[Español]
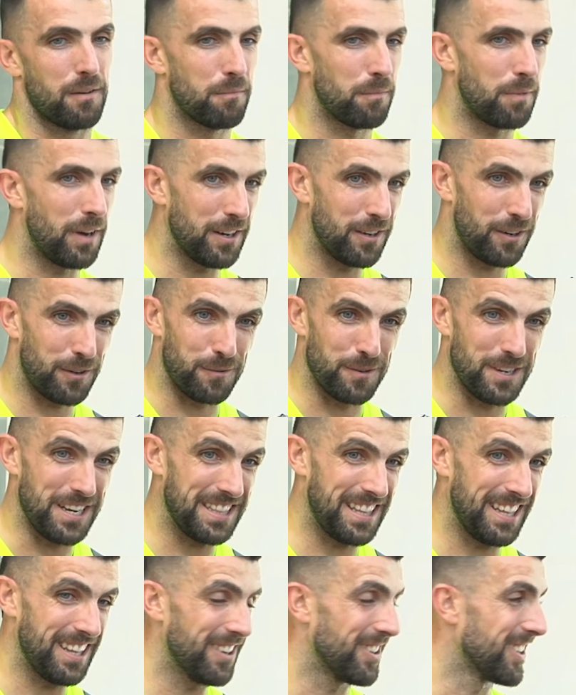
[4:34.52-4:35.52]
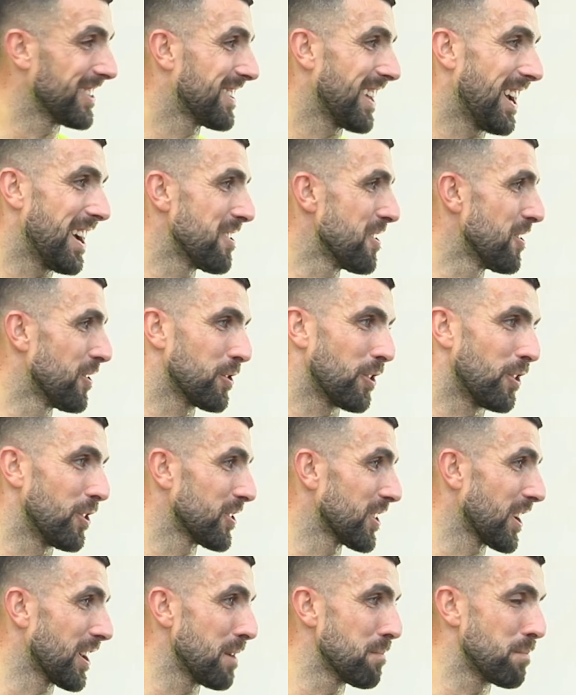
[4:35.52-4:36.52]
bueno, como ya te digo, este año todos
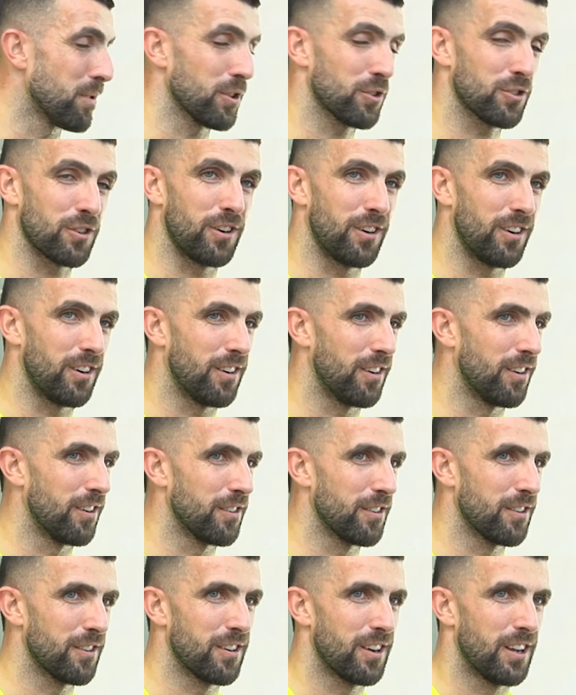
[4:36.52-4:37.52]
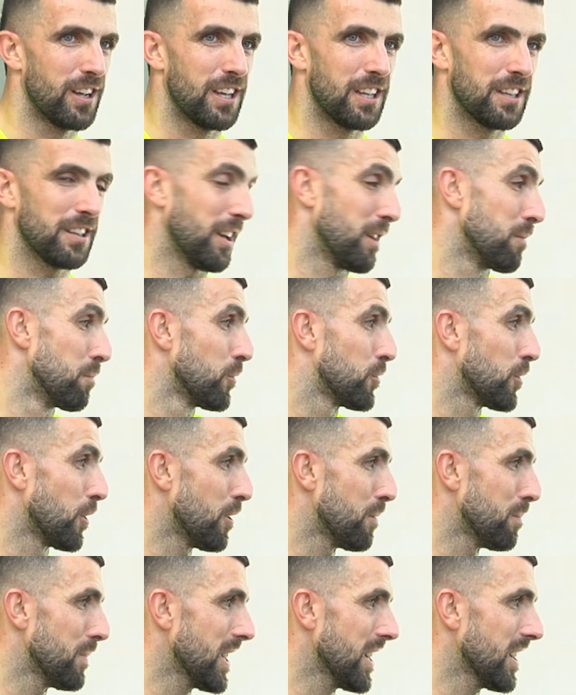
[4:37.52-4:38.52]
los equipos son, tienen mucho
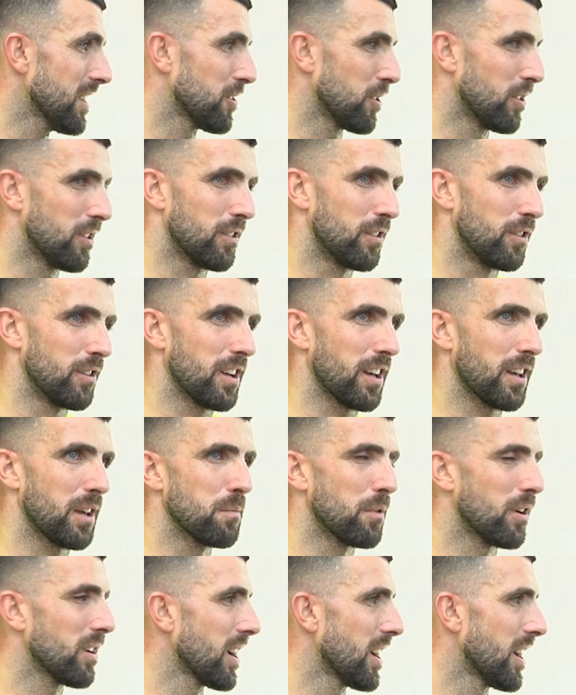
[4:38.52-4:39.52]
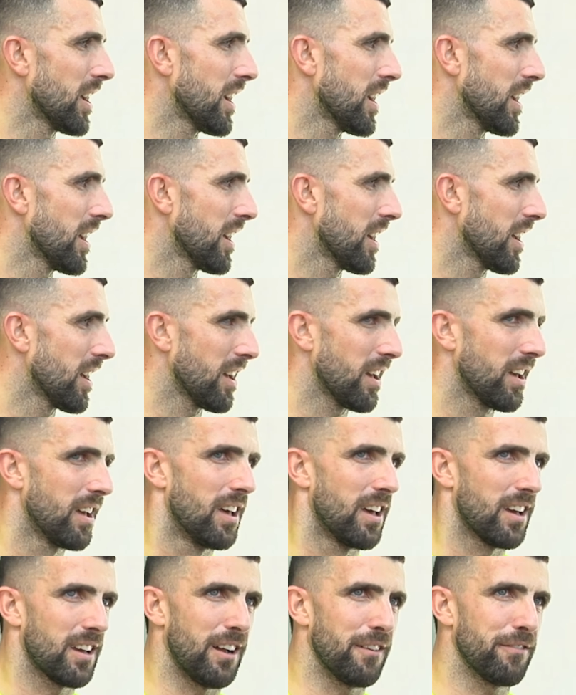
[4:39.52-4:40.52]
nombre, son equipos que
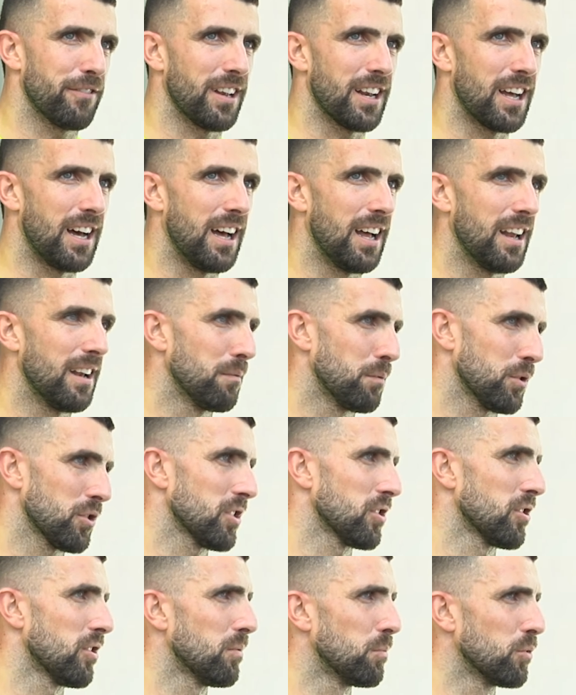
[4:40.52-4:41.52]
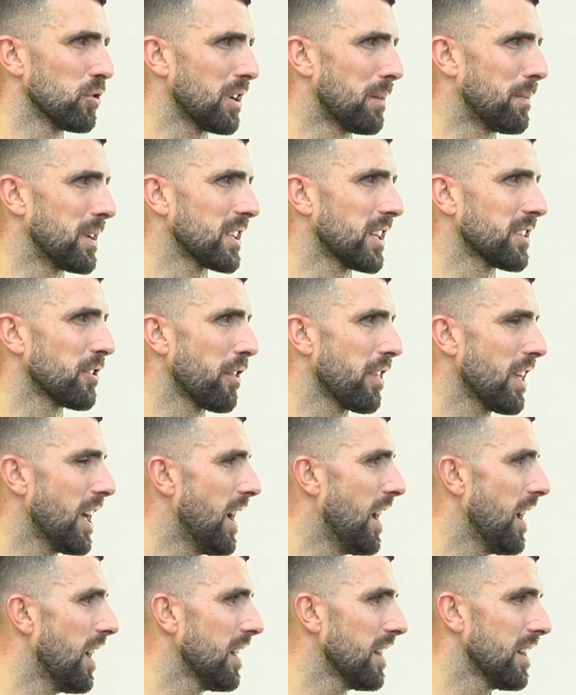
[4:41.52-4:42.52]
que al final, pues eso, mucha masa
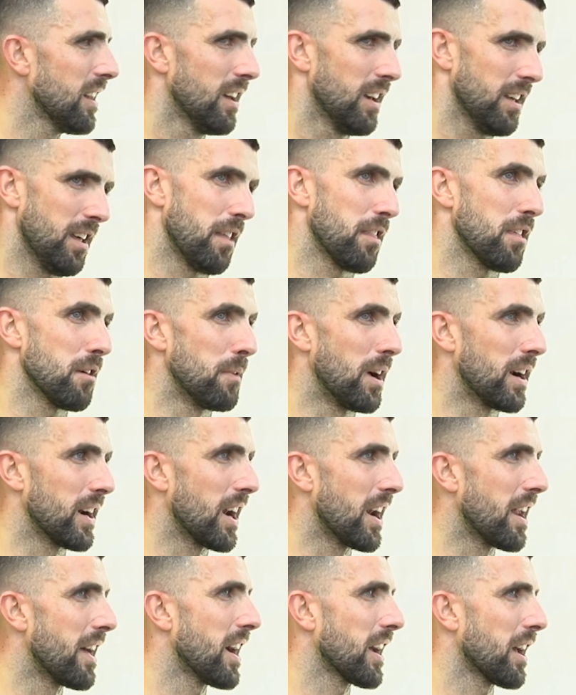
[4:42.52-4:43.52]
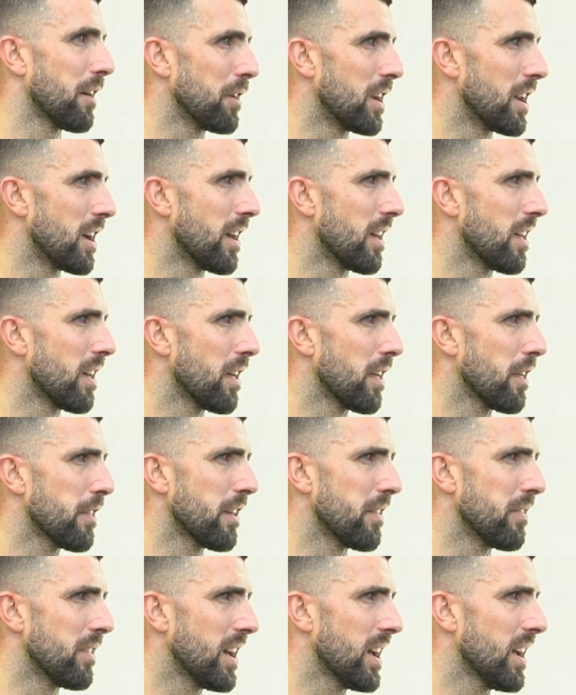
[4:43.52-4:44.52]
social, y encima Granada que viene de
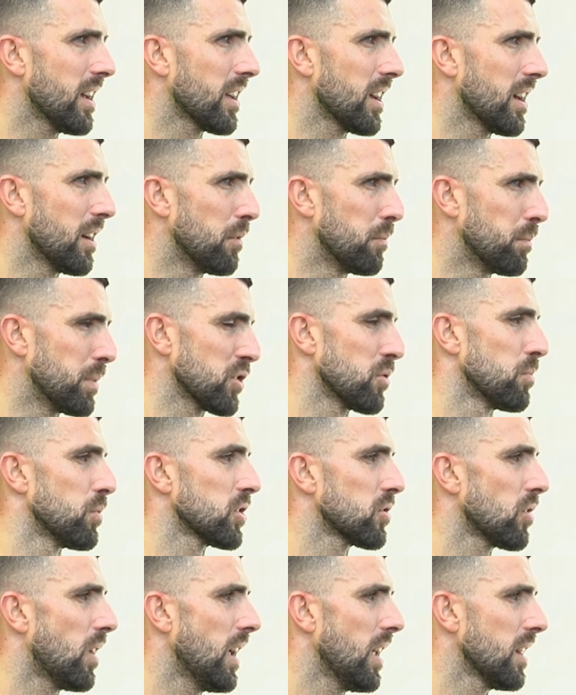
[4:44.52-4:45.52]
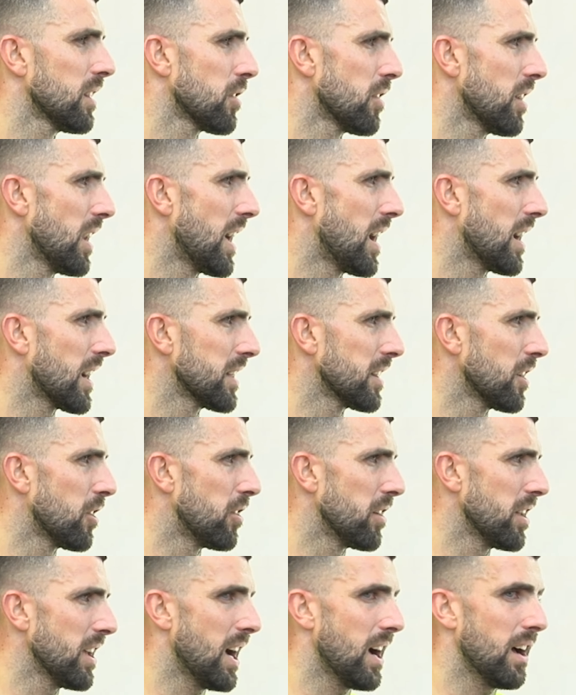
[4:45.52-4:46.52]
descender, que es un presupuesto alto de la
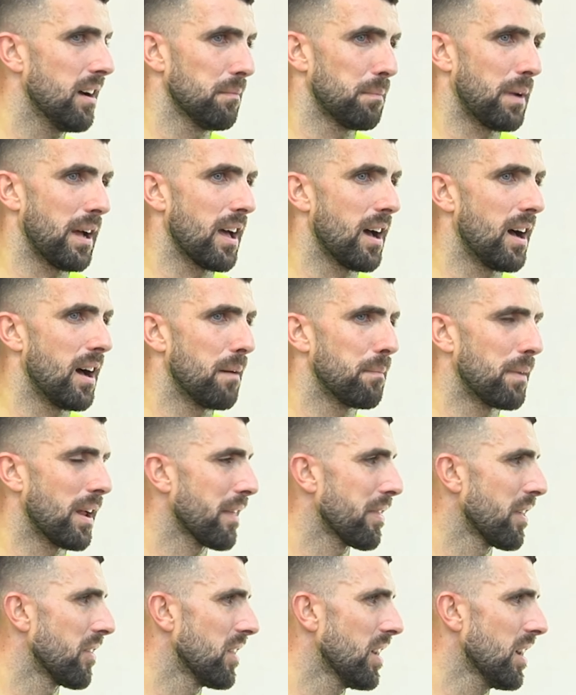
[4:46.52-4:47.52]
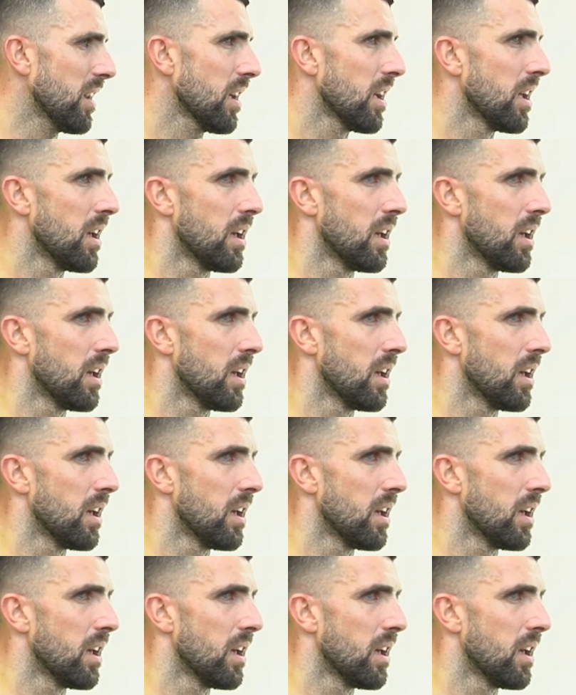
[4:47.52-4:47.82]
categoría para, para ascender.